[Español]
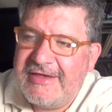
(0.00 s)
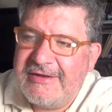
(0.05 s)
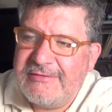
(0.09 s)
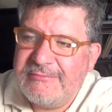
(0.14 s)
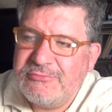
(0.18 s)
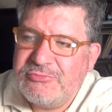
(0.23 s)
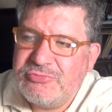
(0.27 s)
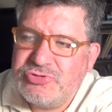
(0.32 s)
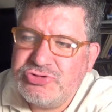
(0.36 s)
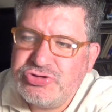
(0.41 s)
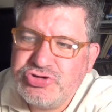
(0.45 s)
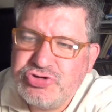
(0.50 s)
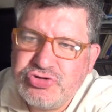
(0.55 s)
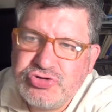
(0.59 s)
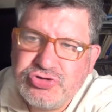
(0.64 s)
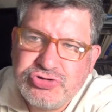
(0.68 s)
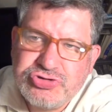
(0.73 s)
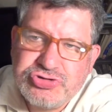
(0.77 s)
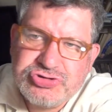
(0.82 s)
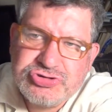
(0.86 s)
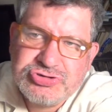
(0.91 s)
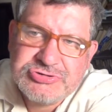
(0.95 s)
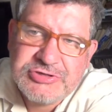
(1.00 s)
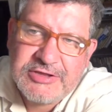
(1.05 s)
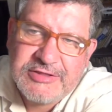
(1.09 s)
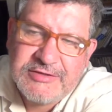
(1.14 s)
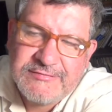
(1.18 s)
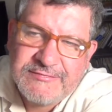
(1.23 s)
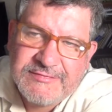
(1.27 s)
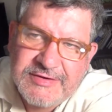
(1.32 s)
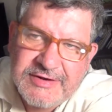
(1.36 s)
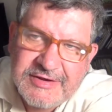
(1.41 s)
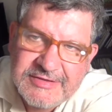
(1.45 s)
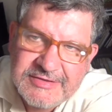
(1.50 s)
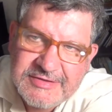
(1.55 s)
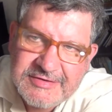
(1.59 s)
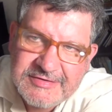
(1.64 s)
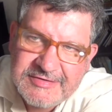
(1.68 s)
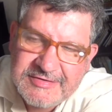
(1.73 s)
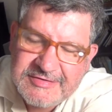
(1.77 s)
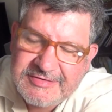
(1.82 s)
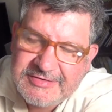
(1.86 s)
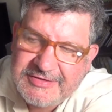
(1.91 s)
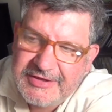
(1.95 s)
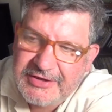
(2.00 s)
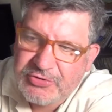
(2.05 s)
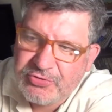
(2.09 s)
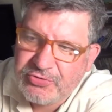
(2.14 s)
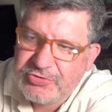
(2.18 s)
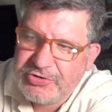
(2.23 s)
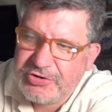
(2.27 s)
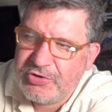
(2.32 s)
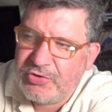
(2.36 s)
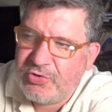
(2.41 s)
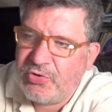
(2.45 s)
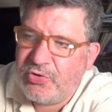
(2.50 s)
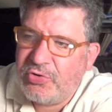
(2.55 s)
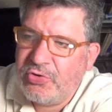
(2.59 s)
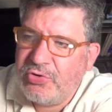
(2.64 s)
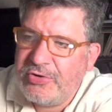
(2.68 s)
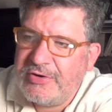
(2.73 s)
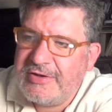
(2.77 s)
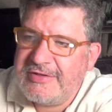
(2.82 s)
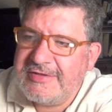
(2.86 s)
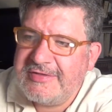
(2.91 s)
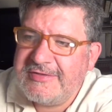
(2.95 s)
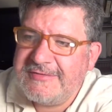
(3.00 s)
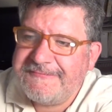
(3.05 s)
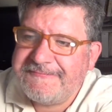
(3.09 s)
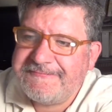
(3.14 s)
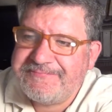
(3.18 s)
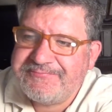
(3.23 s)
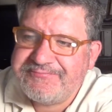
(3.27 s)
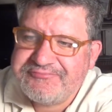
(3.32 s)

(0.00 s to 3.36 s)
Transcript: hermosos, de diferentes estilos y colores.